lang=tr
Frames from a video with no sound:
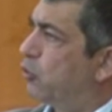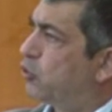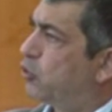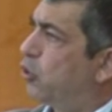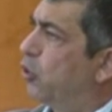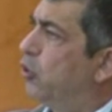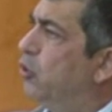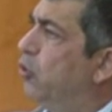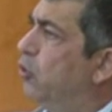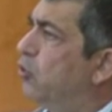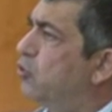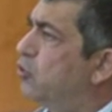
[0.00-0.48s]

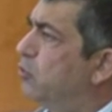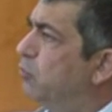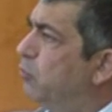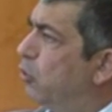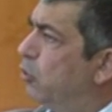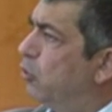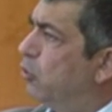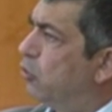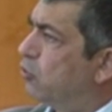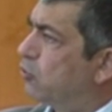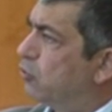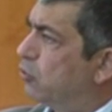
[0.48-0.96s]
Şöyle olsun
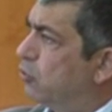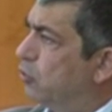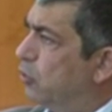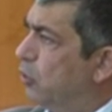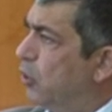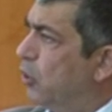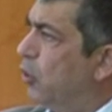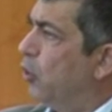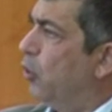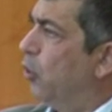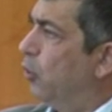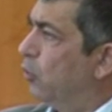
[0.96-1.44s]
böyle olsun
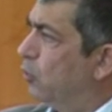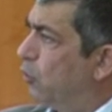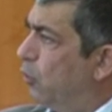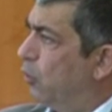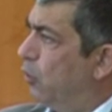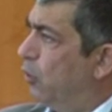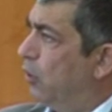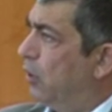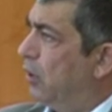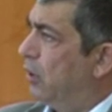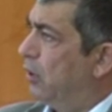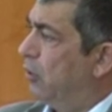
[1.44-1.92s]

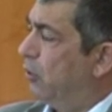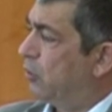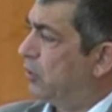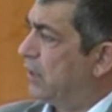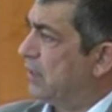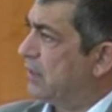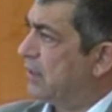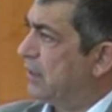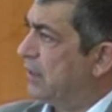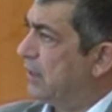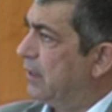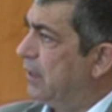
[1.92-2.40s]

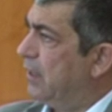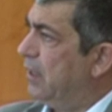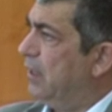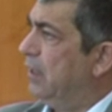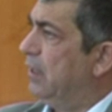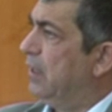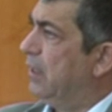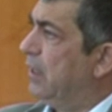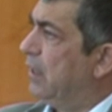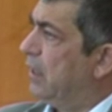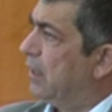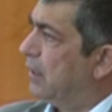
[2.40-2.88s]
ötesinde
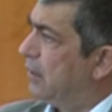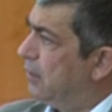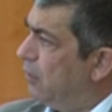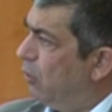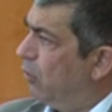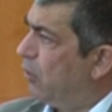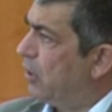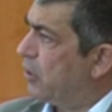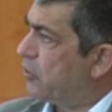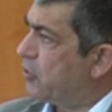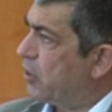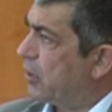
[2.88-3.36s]
ne
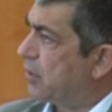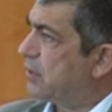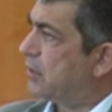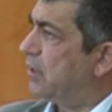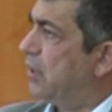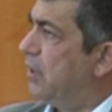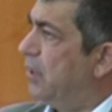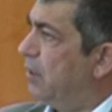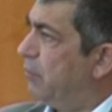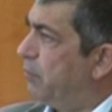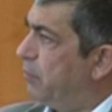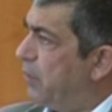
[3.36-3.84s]

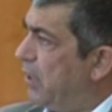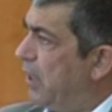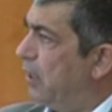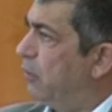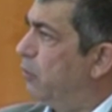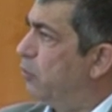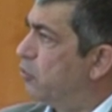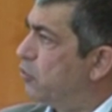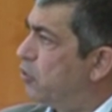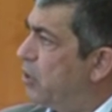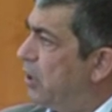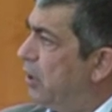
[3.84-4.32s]
olacaksa bir an
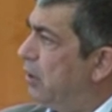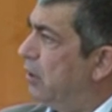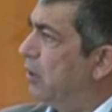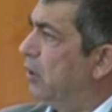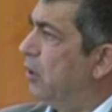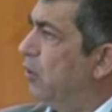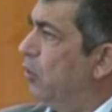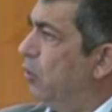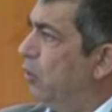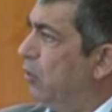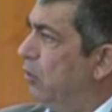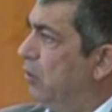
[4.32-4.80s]
önce
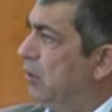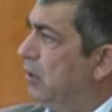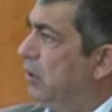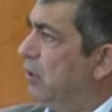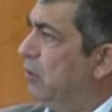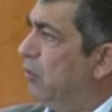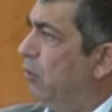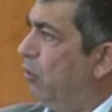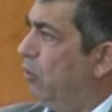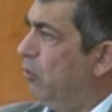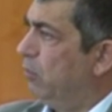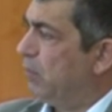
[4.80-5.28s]
e,
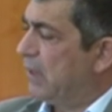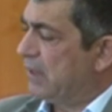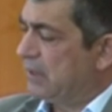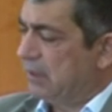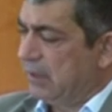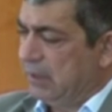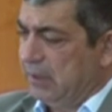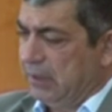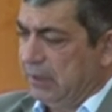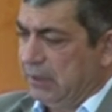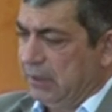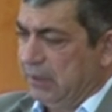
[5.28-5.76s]

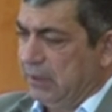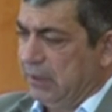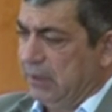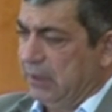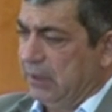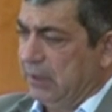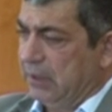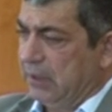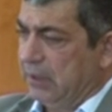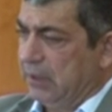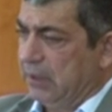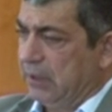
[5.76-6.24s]
olması
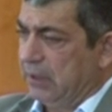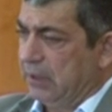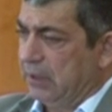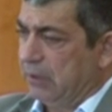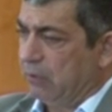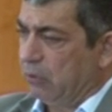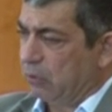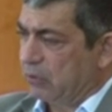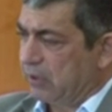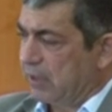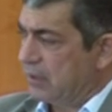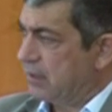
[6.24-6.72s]

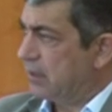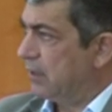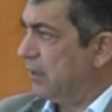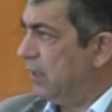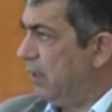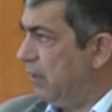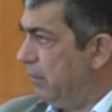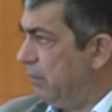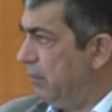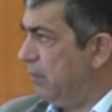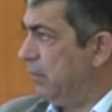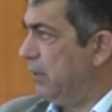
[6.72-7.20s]
e,
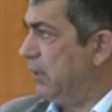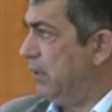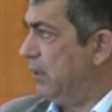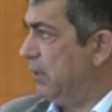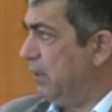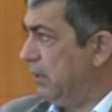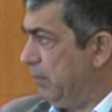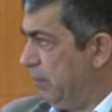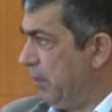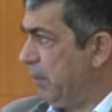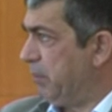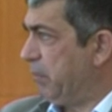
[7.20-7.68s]
noktasında
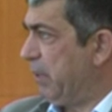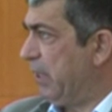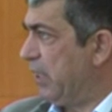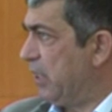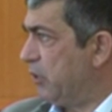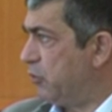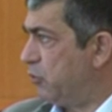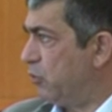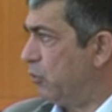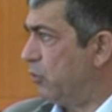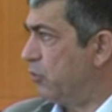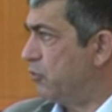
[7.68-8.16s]
e,
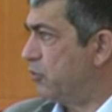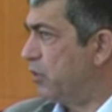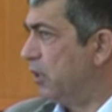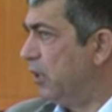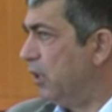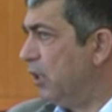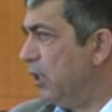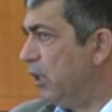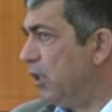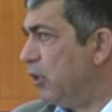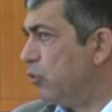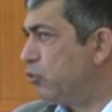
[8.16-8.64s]
birleşiyoruz.
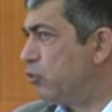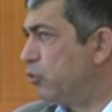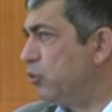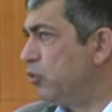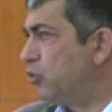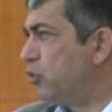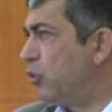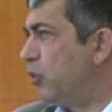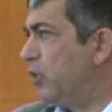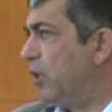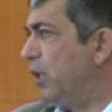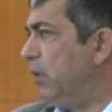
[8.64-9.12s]
Şunu
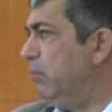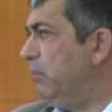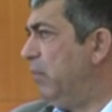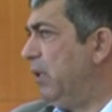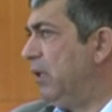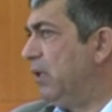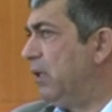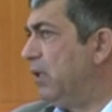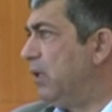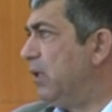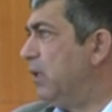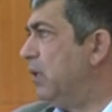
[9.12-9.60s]
söyleyeyim,
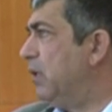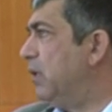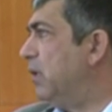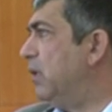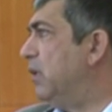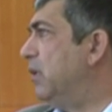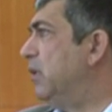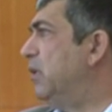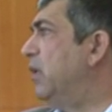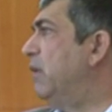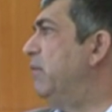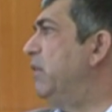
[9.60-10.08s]

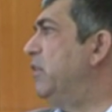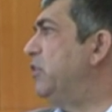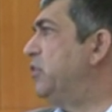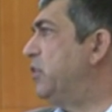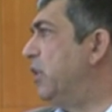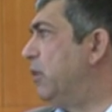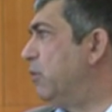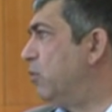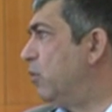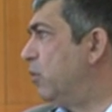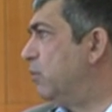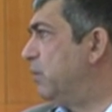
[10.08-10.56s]
yavaş
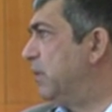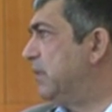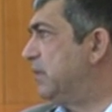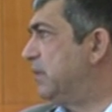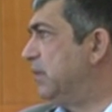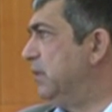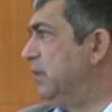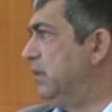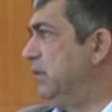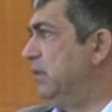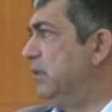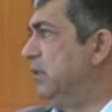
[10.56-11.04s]
şehir
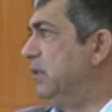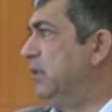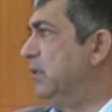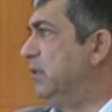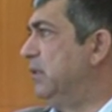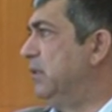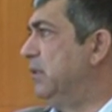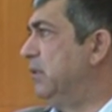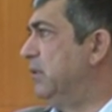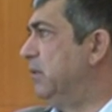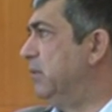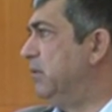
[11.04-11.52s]
olması
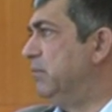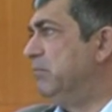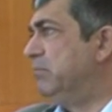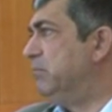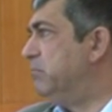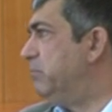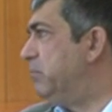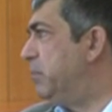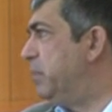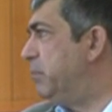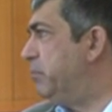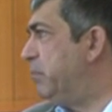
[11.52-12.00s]

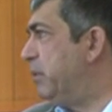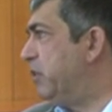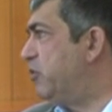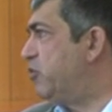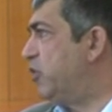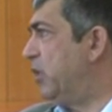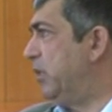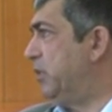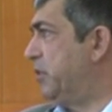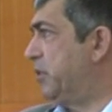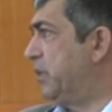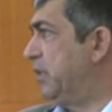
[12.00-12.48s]
bir
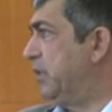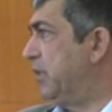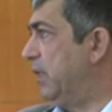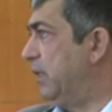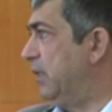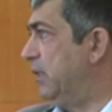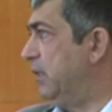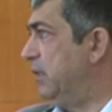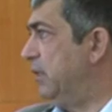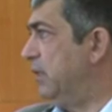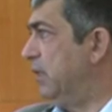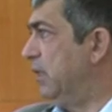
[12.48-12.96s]
çelişki
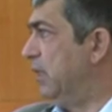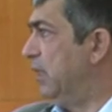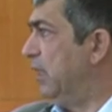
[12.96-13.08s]
değildir.